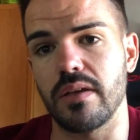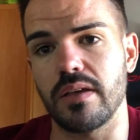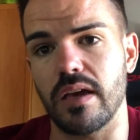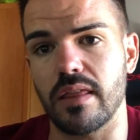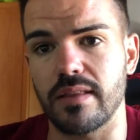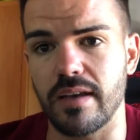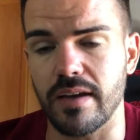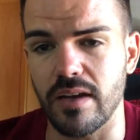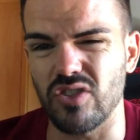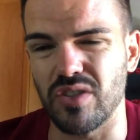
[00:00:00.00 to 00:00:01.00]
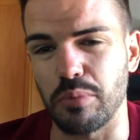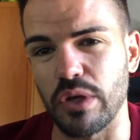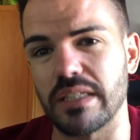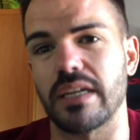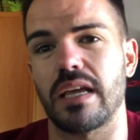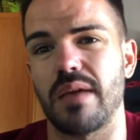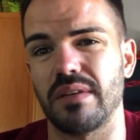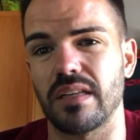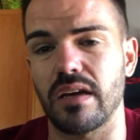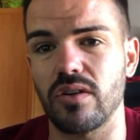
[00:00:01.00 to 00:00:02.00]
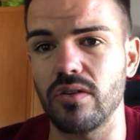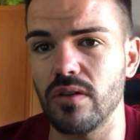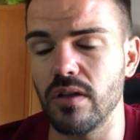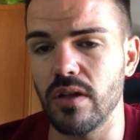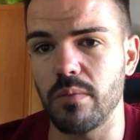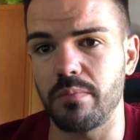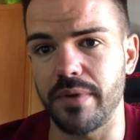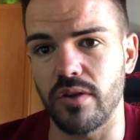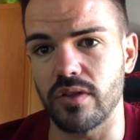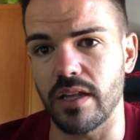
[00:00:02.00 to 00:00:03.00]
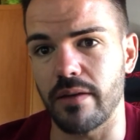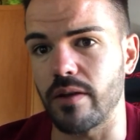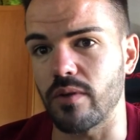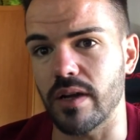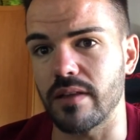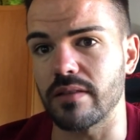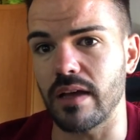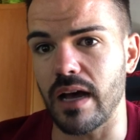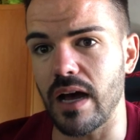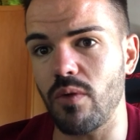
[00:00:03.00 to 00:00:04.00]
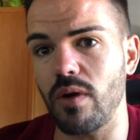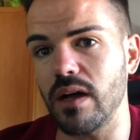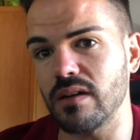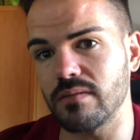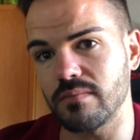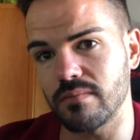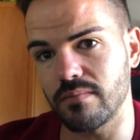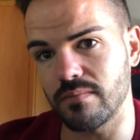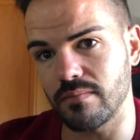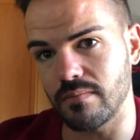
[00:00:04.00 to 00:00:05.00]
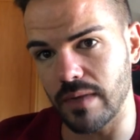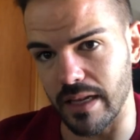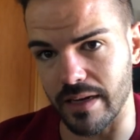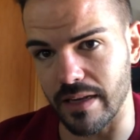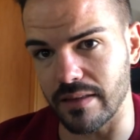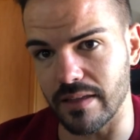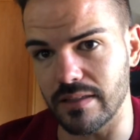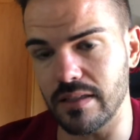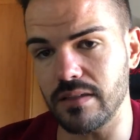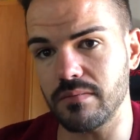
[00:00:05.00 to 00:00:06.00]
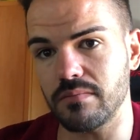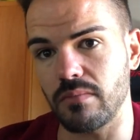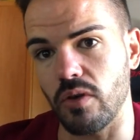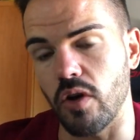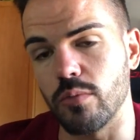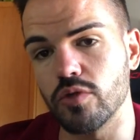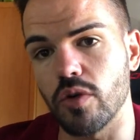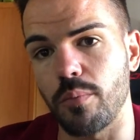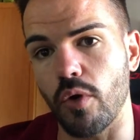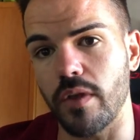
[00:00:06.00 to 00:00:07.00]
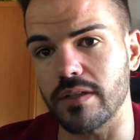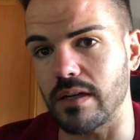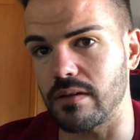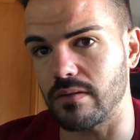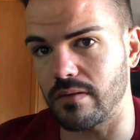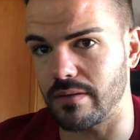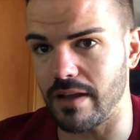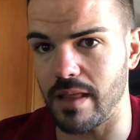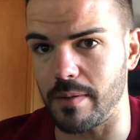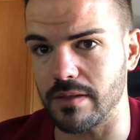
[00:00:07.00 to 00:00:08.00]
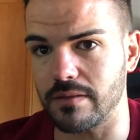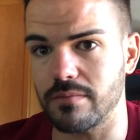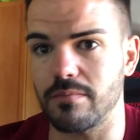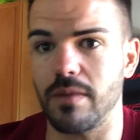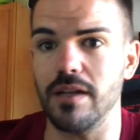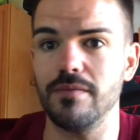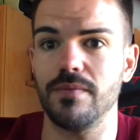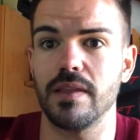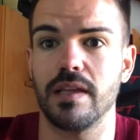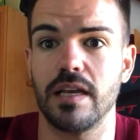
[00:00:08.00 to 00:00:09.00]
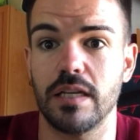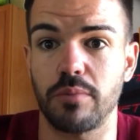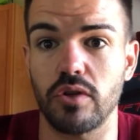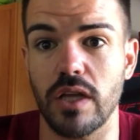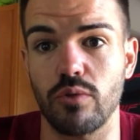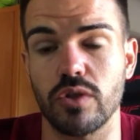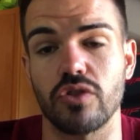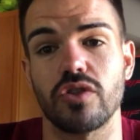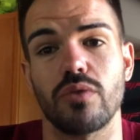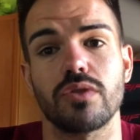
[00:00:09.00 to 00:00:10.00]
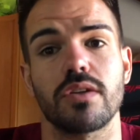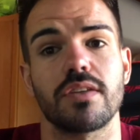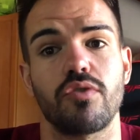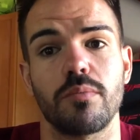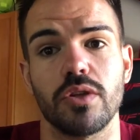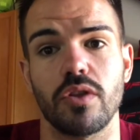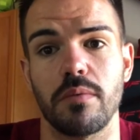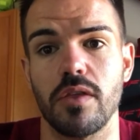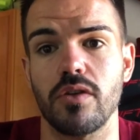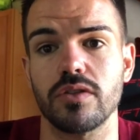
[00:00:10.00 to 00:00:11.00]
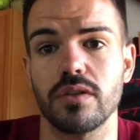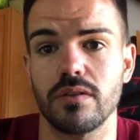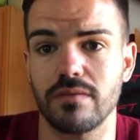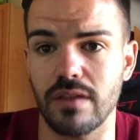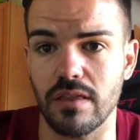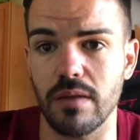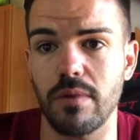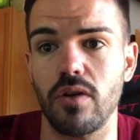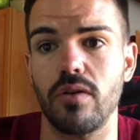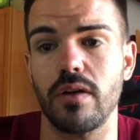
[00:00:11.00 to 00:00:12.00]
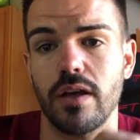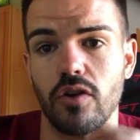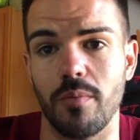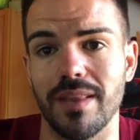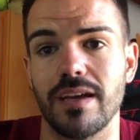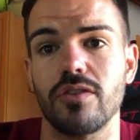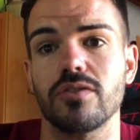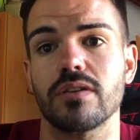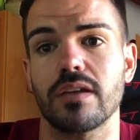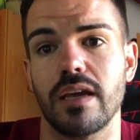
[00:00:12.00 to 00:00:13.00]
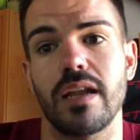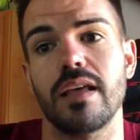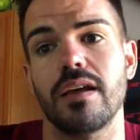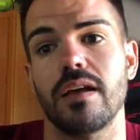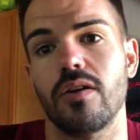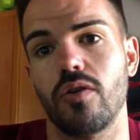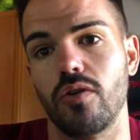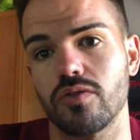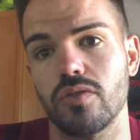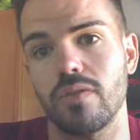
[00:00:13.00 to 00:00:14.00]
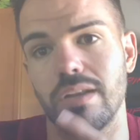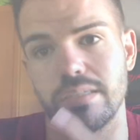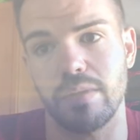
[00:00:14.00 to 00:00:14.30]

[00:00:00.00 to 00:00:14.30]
y aceite de girasol si puede ser evitarlo, pero no tiene llevar ningún ingrediente. Agua, el ingrediente en sí, y como mucho un poco de sal, nada más, ¿vale? Espero os haya gustado. Si os ha gustado este formato de vídeos, decírmelo en comentarios que haré otro la